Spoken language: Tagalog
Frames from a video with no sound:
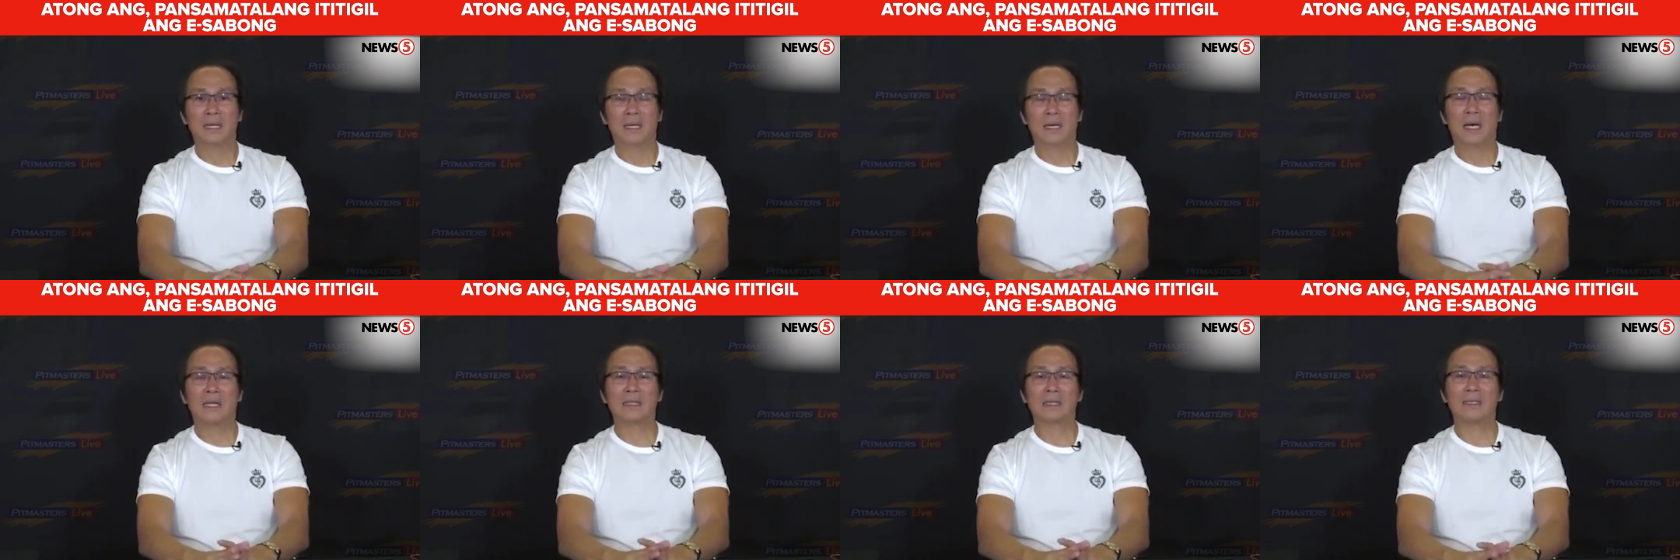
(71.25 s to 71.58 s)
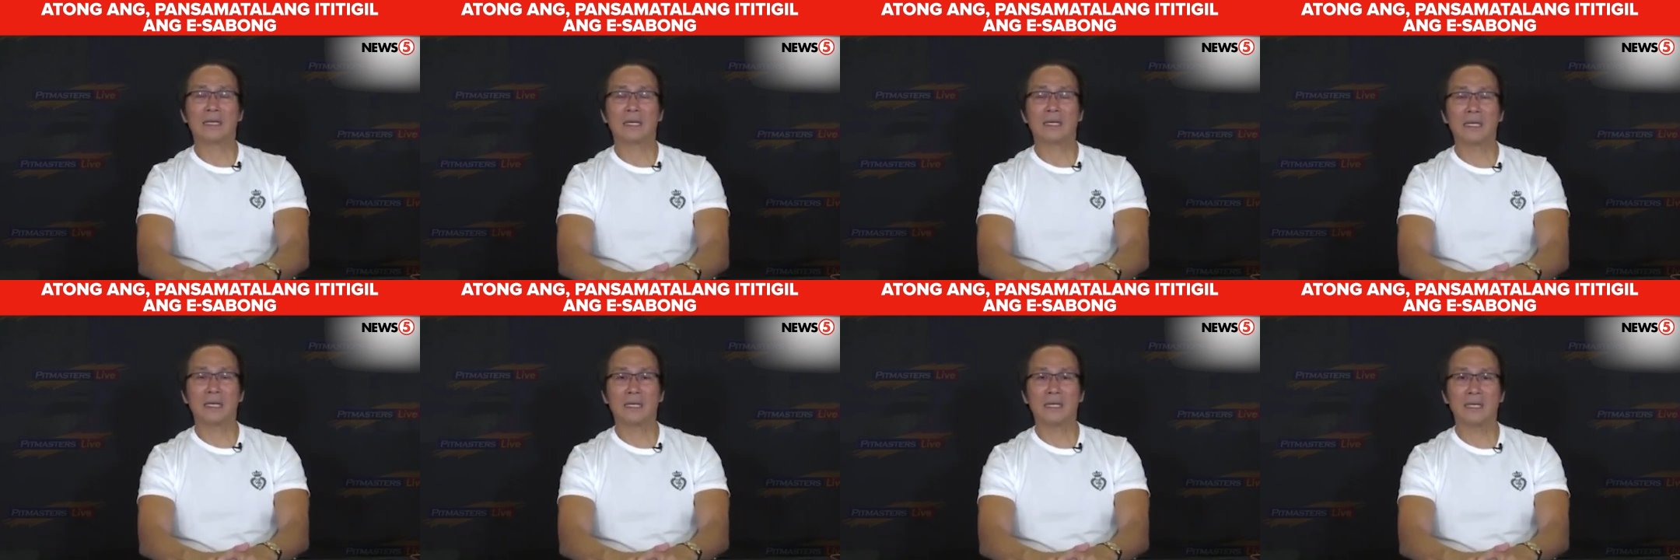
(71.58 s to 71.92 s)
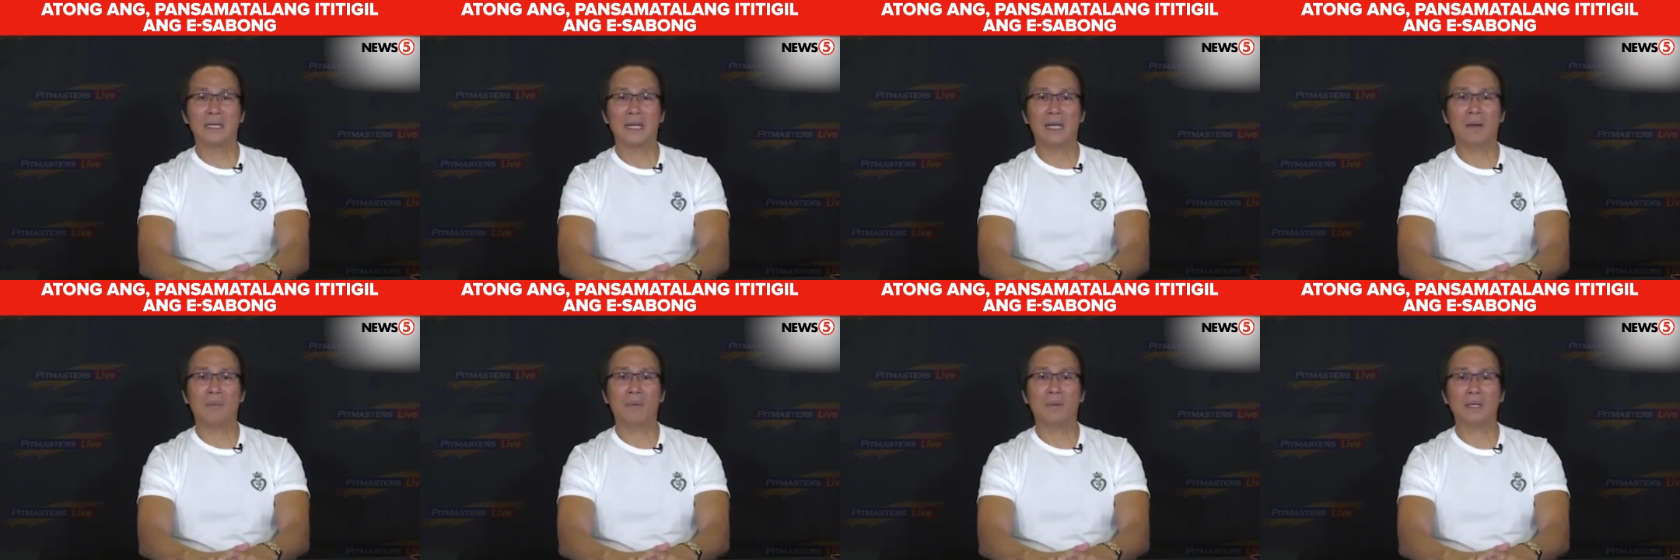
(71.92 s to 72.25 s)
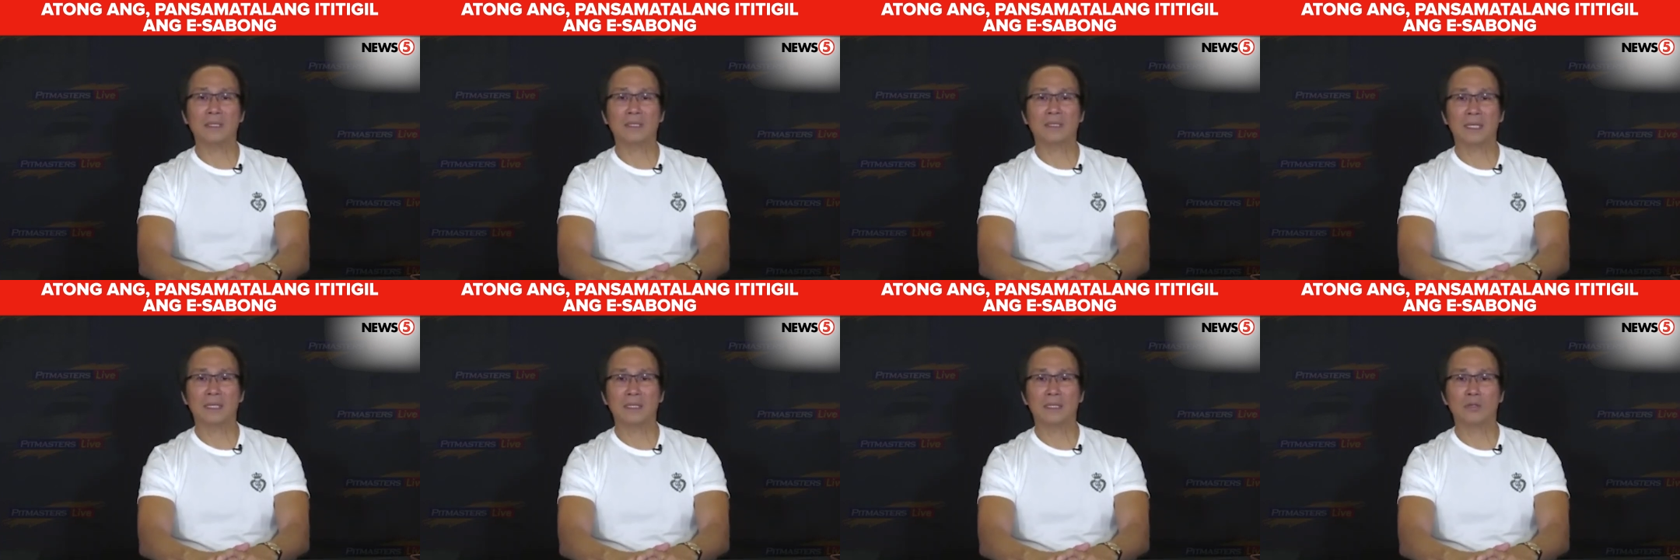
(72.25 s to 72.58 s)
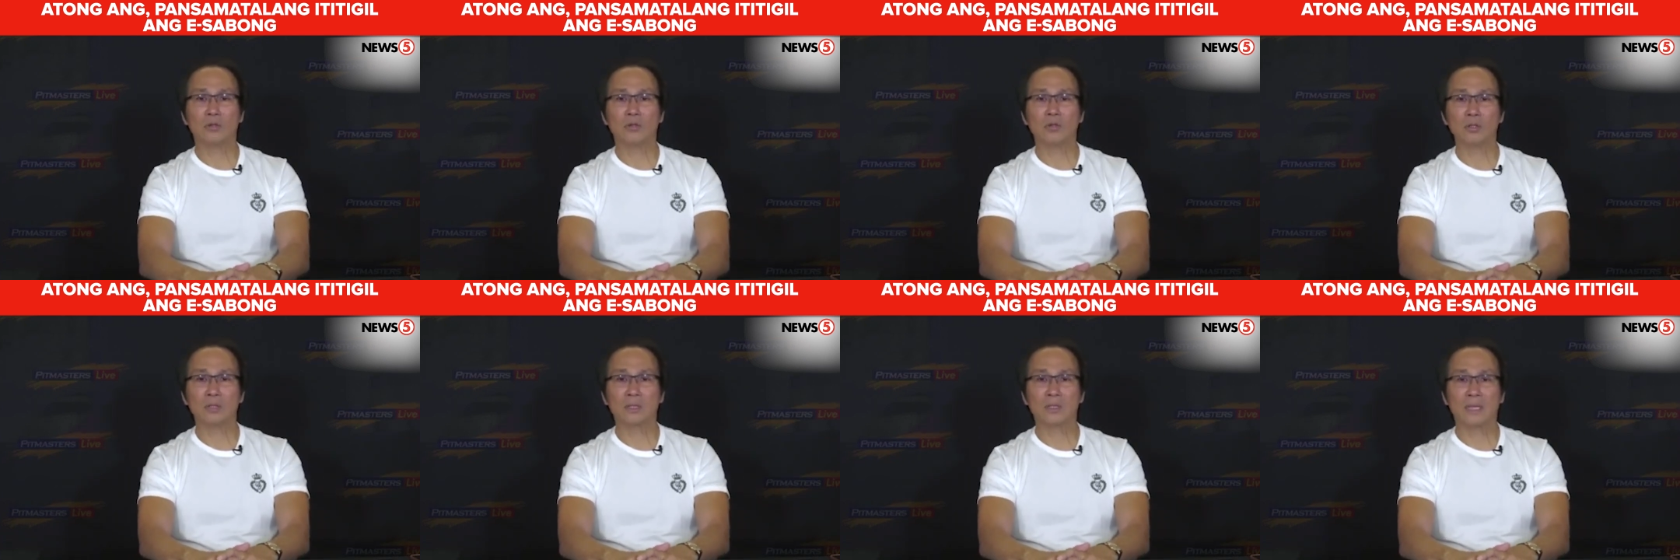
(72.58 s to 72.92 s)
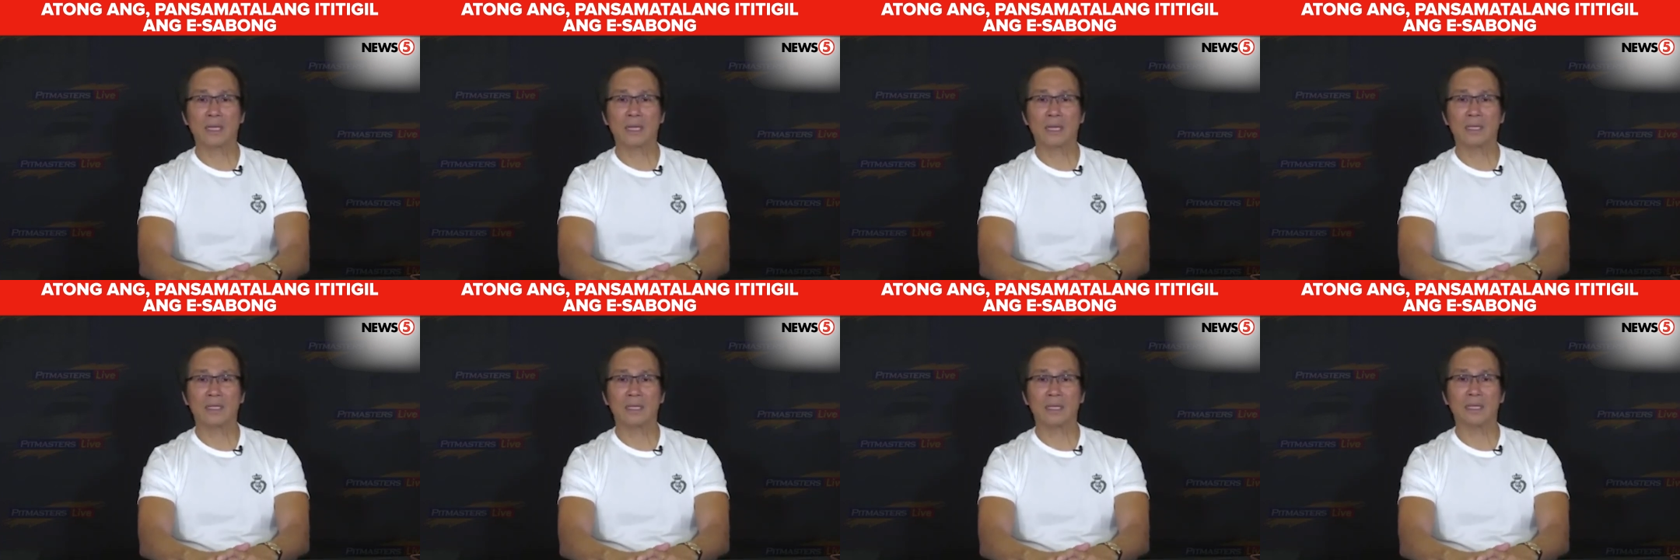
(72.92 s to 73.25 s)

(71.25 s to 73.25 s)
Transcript: at nakikinabang sa industriya